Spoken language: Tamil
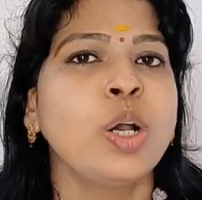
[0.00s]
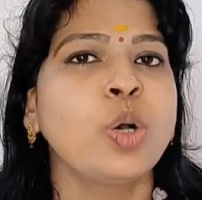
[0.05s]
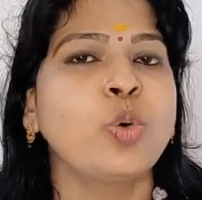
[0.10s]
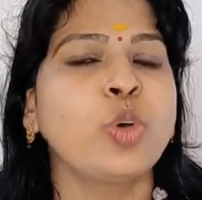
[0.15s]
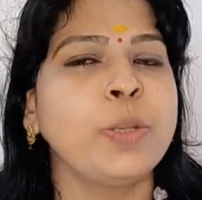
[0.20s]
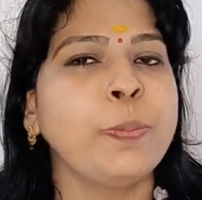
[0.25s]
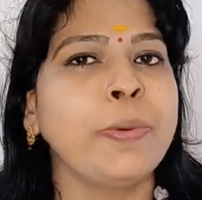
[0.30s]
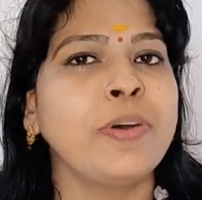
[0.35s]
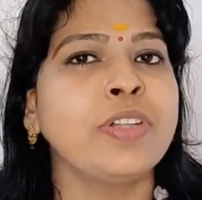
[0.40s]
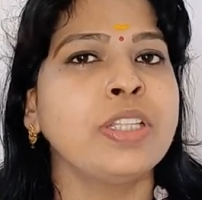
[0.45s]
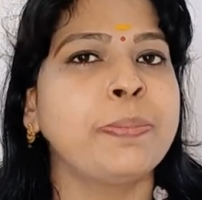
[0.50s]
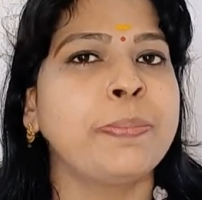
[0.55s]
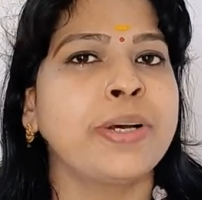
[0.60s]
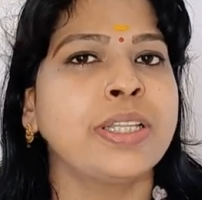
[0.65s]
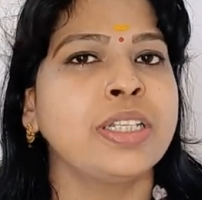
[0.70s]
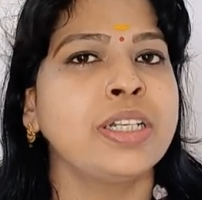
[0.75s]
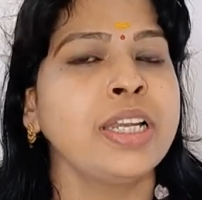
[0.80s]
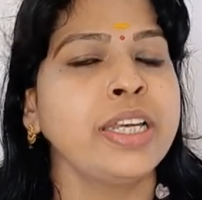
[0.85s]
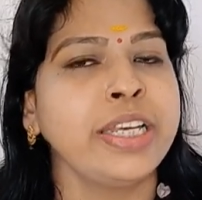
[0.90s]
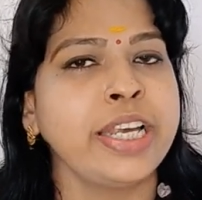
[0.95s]
குறிப்பாக வந்து
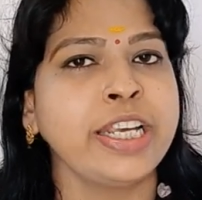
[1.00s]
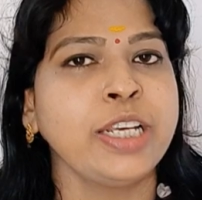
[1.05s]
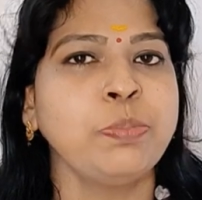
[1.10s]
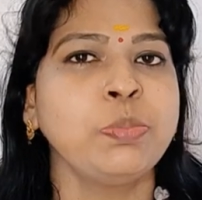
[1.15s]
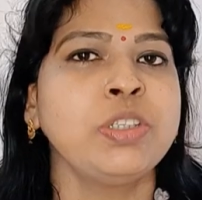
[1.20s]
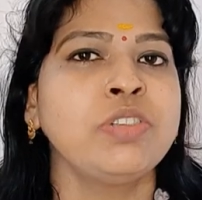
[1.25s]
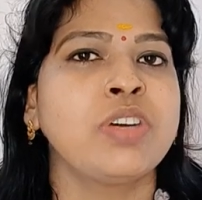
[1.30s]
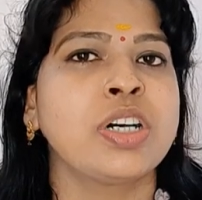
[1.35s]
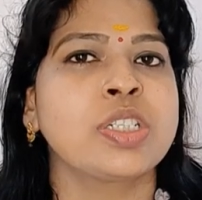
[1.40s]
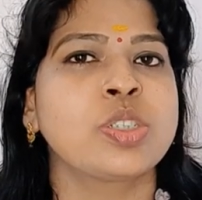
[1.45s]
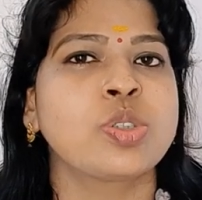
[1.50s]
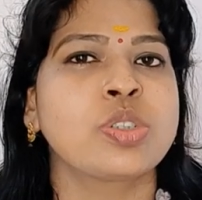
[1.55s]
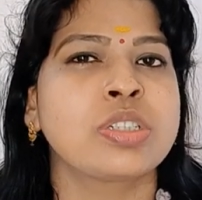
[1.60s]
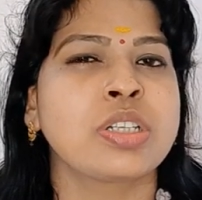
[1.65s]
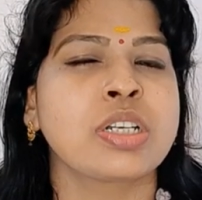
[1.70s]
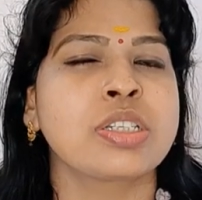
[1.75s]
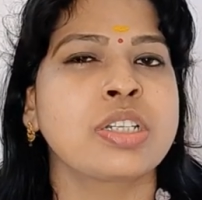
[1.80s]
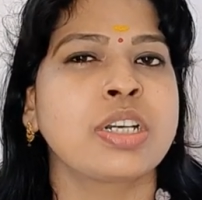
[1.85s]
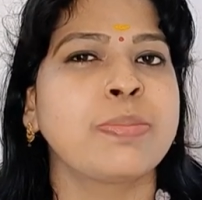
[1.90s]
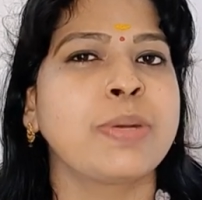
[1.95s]
பார்த்தீங்கன்னா எகிப்து வாஸ்து
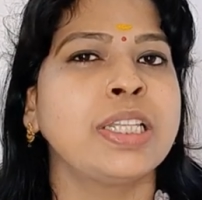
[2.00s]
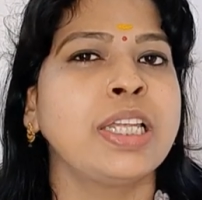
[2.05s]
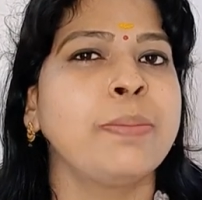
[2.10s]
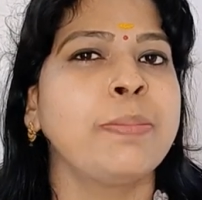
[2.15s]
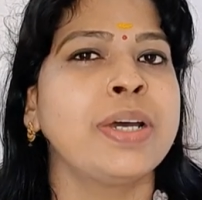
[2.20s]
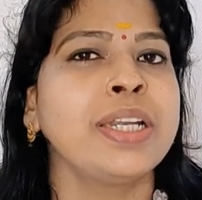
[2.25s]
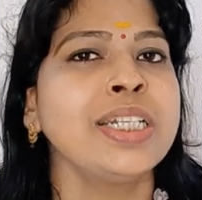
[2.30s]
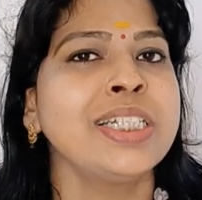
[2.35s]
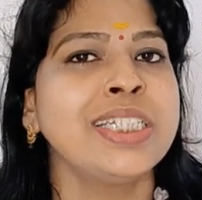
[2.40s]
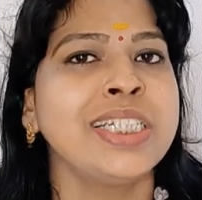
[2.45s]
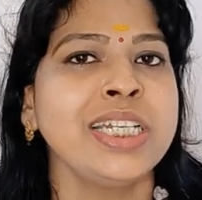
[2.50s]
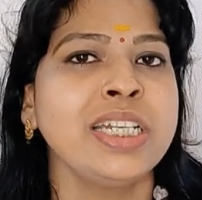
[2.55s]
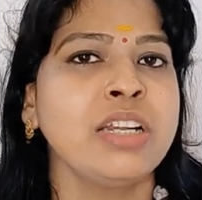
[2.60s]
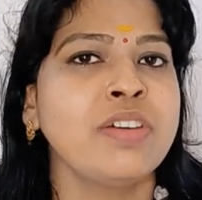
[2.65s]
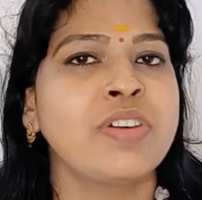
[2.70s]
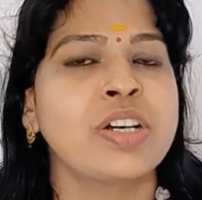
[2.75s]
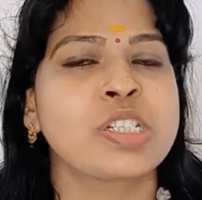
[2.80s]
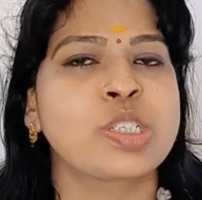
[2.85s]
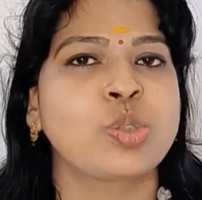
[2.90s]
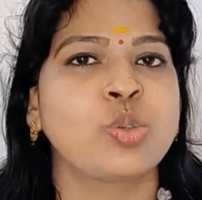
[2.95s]
சாஸ்திரம் அதே மாதிரி சீன
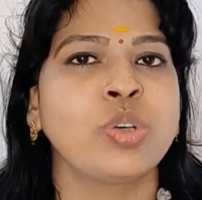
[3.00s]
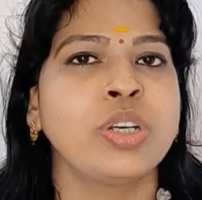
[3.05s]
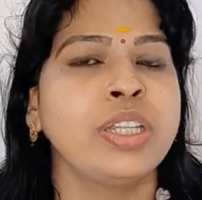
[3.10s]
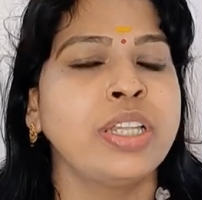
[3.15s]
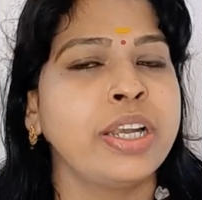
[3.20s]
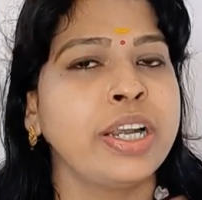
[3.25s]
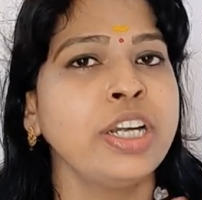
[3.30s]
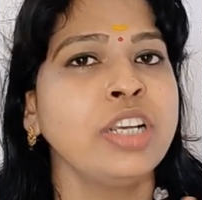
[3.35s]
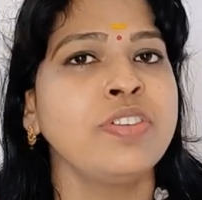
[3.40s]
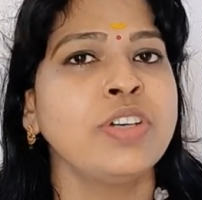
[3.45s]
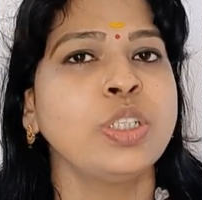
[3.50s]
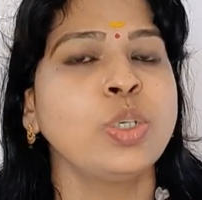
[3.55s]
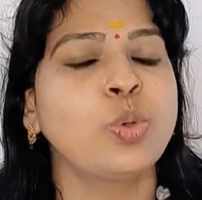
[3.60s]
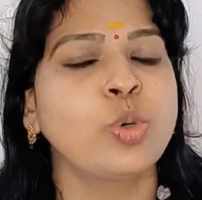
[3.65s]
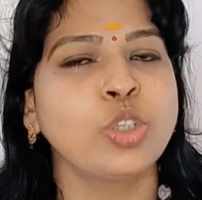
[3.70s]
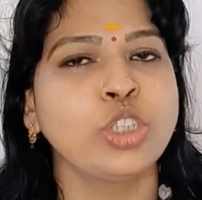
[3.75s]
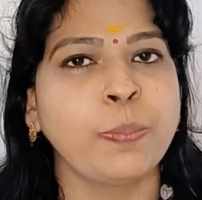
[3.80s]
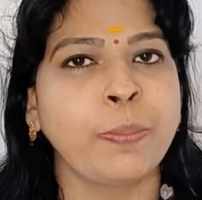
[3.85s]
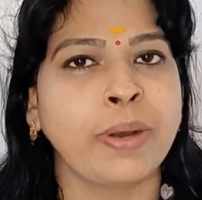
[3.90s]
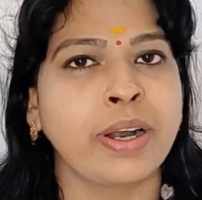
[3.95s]
வாஸ்து இந்த ரெண்டும் வந்து
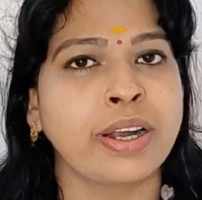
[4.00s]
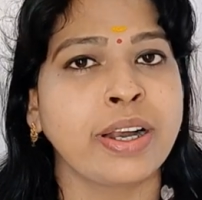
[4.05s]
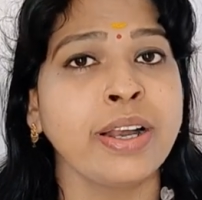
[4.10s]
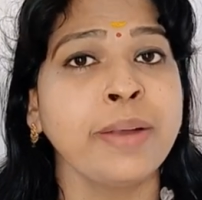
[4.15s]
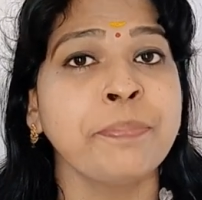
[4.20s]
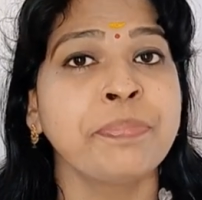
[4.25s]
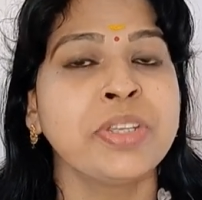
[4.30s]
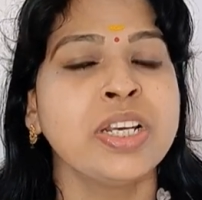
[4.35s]
கொடுத்துருப்பாங்க